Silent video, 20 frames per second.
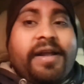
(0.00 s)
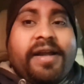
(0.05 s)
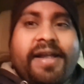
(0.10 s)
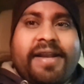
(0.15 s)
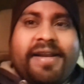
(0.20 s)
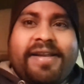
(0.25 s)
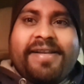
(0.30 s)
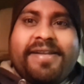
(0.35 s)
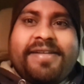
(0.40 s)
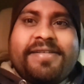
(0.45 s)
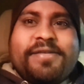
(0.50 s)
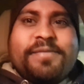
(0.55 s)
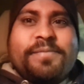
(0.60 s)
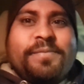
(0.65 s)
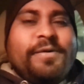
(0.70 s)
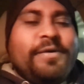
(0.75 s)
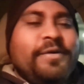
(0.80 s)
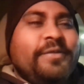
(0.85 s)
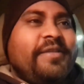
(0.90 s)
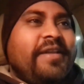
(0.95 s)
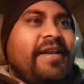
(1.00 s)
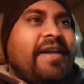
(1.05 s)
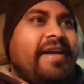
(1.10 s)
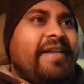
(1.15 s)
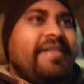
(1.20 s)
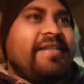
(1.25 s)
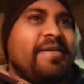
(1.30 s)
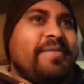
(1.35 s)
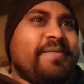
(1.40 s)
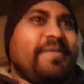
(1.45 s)
लगाने से बहुत
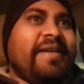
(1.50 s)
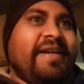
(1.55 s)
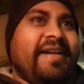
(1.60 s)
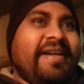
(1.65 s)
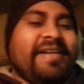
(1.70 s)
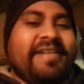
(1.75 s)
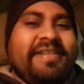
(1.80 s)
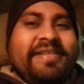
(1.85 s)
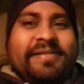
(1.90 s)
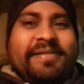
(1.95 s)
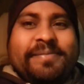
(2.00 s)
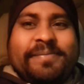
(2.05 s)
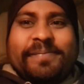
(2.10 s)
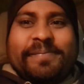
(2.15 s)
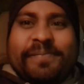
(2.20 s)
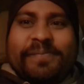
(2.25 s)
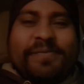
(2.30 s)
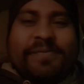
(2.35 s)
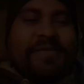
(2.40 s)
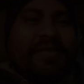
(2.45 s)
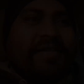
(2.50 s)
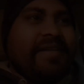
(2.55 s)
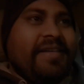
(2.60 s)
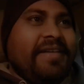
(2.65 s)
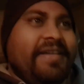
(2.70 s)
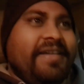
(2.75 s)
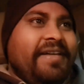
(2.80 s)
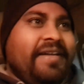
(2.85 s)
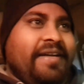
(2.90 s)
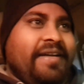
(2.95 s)
राहत है फ्रेंड आज
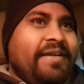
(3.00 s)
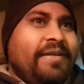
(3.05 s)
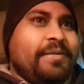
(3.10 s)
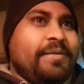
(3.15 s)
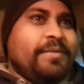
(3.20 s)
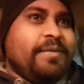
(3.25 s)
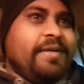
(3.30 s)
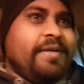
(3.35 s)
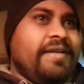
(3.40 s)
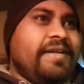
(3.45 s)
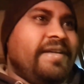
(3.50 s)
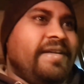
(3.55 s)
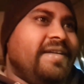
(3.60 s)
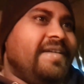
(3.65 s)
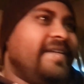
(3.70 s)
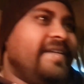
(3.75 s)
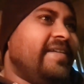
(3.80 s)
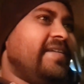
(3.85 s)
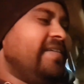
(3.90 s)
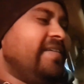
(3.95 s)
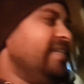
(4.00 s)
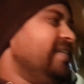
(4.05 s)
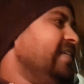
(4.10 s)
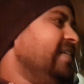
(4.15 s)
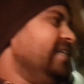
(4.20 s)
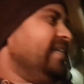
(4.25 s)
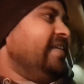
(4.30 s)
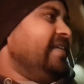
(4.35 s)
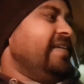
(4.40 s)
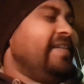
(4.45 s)
क्योंकि
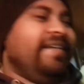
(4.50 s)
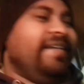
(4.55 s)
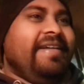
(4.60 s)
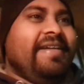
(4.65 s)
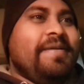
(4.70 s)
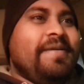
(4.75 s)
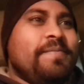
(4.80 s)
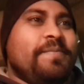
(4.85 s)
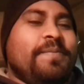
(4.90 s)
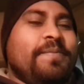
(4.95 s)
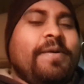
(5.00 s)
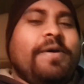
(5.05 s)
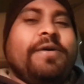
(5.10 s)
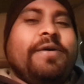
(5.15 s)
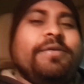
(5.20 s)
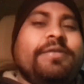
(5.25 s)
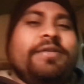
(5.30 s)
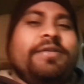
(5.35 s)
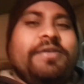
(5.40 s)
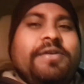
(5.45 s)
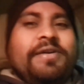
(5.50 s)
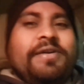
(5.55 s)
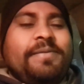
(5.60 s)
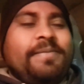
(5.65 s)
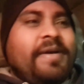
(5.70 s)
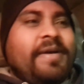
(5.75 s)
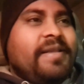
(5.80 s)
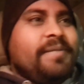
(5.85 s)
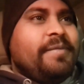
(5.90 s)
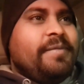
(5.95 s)
बहुत दिनों के
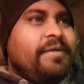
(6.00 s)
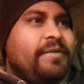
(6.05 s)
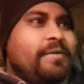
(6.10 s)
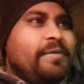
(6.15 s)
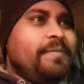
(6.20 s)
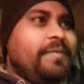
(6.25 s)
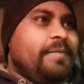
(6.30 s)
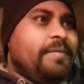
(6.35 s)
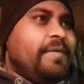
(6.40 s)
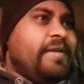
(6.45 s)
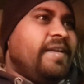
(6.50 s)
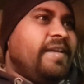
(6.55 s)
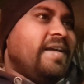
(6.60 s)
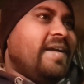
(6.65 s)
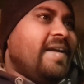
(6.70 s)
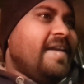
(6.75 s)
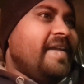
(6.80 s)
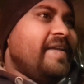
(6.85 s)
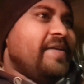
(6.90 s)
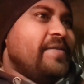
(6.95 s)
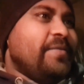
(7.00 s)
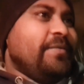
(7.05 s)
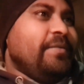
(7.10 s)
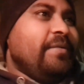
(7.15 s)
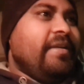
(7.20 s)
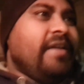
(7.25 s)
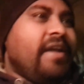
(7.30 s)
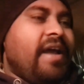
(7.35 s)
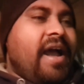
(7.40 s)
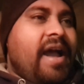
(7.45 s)
बाद मैं टोपी मैं लगाया
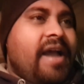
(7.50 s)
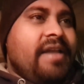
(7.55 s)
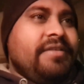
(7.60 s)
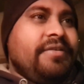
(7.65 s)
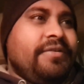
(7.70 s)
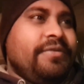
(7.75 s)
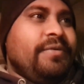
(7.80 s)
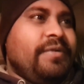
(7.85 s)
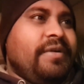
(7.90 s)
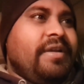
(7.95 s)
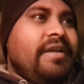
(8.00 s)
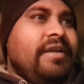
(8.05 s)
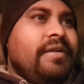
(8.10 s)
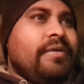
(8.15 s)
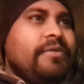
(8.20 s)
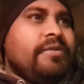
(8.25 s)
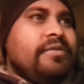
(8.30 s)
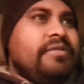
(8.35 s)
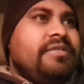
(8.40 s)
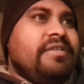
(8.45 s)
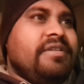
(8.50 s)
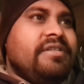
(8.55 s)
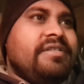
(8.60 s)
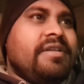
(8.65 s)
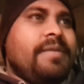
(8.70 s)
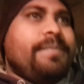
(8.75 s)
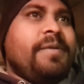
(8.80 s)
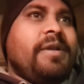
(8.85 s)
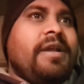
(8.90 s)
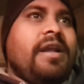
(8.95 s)
हूँ आज क्योंकि वो
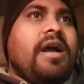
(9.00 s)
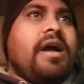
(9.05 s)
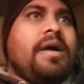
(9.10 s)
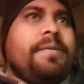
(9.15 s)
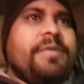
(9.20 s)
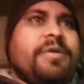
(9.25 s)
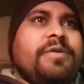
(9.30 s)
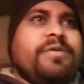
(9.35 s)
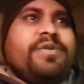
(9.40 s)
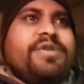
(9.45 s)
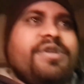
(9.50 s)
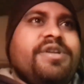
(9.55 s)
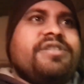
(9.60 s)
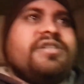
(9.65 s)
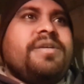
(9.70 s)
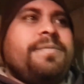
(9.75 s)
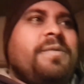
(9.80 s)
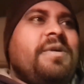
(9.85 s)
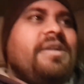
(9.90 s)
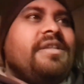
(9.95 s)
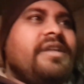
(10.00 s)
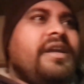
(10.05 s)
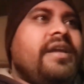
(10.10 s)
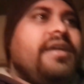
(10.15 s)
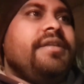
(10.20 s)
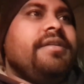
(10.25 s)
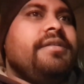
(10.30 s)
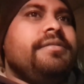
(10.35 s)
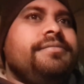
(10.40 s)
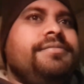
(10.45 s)
जैसे अपने गांव में कुहेसा पड़ता
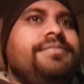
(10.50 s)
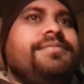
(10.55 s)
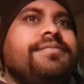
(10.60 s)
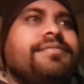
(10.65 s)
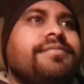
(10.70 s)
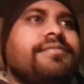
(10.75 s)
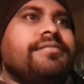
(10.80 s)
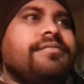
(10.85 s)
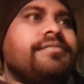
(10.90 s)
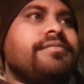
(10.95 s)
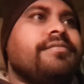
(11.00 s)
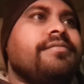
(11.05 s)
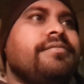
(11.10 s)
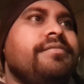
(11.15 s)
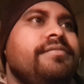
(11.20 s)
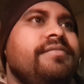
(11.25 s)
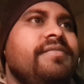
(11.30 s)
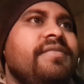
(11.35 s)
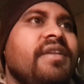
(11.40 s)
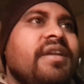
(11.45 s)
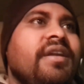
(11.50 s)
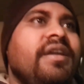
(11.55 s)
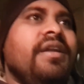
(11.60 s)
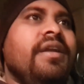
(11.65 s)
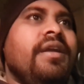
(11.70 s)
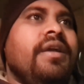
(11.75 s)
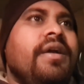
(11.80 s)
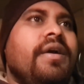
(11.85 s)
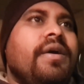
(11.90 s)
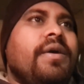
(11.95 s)
है
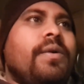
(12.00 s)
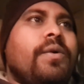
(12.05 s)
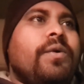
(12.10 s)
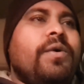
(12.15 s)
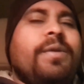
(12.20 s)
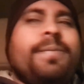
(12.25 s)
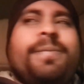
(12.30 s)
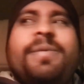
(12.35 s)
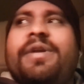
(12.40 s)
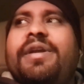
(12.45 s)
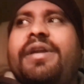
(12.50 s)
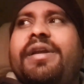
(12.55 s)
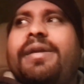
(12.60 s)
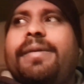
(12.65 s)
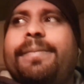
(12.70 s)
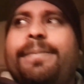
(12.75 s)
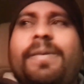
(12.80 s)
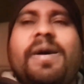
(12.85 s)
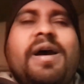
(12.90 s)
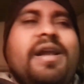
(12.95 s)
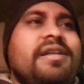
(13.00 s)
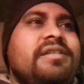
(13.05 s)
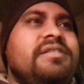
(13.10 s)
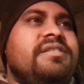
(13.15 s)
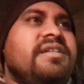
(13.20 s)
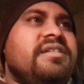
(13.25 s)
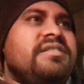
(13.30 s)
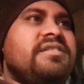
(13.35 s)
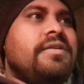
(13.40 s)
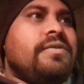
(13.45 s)
ना रोड पे बारिश
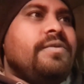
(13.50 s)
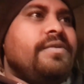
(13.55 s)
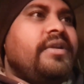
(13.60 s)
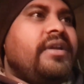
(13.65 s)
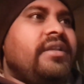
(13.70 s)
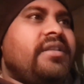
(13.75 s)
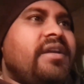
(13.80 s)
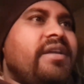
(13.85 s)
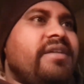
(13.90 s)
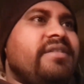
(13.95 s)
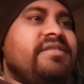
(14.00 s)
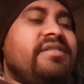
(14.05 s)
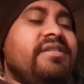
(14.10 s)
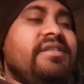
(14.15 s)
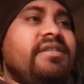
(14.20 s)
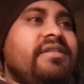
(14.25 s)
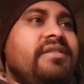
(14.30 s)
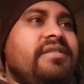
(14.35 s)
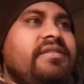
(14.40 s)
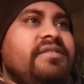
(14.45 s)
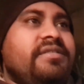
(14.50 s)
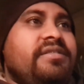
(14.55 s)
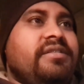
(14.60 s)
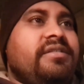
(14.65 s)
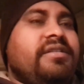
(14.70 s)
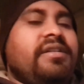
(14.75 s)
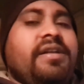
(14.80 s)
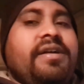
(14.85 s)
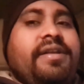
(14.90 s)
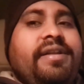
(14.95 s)
जैसा हो जाता है शीत
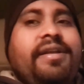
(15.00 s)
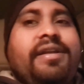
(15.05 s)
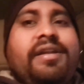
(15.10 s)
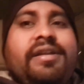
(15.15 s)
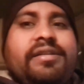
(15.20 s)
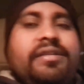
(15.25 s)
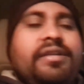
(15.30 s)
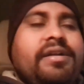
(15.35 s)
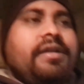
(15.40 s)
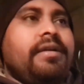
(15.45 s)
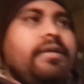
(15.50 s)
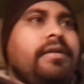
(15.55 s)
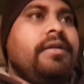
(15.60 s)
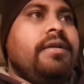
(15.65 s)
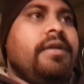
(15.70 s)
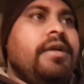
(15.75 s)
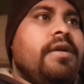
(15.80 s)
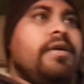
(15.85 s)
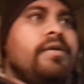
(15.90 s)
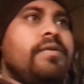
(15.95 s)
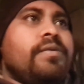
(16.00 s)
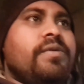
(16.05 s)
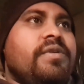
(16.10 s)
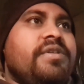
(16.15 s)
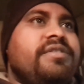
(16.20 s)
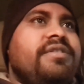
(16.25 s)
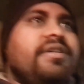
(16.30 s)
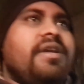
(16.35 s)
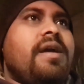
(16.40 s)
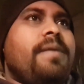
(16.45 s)
शीतलहरी गिरता है
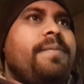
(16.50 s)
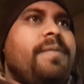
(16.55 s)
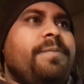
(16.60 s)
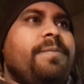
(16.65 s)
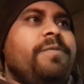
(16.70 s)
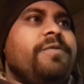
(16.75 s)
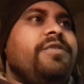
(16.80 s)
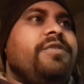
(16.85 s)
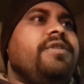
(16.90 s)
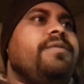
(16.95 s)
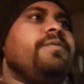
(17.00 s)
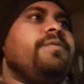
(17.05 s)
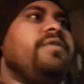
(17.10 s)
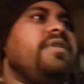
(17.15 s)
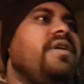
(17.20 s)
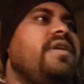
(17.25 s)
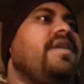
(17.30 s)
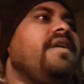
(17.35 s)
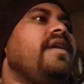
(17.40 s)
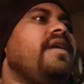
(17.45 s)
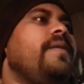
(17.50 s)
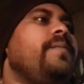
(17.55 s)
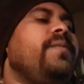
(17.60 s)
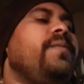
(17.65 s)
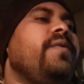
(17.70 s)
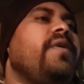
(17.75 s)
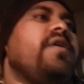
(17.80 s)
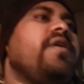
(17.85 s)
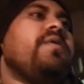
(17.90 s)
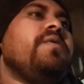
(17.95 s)
वैसे यहाँ पे बूंदी बूंदी गिरा है
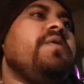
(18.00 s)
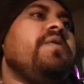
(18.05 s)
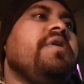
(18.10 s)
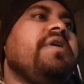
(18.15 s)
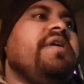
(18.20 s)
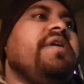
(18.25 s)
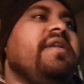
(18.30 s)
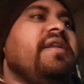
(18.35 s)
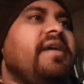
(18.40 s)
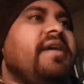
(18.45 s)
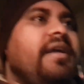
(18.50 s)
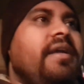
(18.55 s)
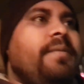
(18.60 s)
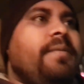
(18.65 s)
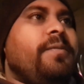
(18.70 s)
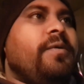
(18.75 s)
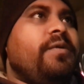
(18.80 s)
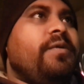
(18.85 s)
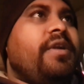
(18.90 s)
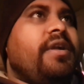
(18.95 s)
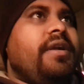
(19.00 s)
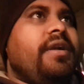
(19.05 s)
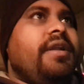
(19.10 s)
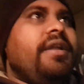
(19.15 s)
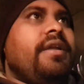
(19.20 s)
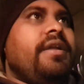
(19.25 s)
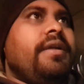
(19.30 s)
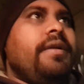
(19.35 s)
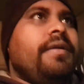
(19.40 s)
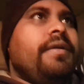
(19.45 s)
पूरा रोड गीला है बहुत
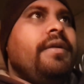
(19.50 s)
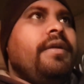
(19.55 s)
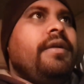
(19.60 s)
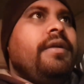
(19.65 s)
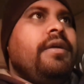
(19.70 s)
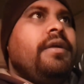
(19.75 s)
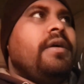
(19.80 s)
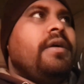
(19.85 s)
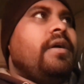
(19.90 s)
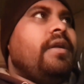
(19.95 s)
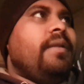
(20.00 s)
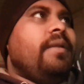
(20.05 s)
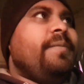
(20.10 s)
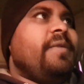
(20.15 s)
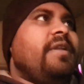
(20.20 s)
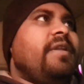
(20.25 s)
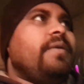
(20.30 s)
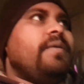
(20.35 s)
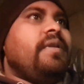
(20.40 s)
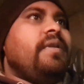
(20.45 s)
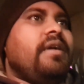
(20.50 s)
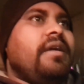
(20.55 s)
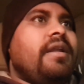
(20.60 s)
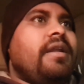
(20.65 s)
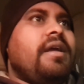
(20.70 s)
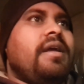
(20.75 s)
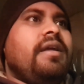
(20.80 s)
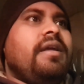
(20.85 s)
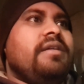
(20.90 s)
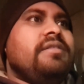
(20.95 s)
ठंडी है और मेरे को लग
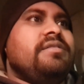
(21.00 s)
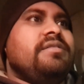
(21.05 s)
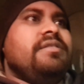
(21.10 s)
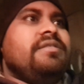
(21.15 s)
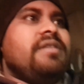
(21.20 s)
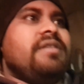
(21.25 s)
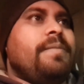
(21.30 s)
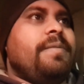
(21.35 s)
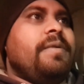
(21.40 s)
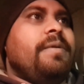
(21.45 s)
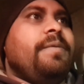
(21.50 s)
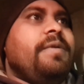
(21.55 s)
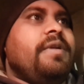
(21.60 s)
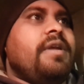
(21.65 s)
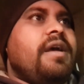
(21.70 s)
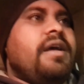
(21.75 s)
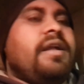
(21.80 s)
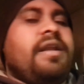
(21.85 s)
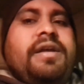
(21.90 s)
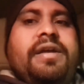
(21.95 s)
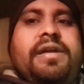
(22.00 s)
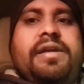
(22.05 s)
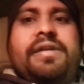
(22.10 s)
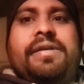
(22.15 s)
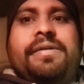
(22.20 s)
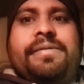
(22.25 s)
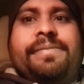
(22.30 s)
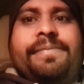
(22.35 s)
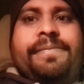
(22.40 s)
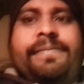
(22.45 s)
रहा है शीशा पे भी आ रहा
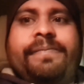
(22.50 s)
है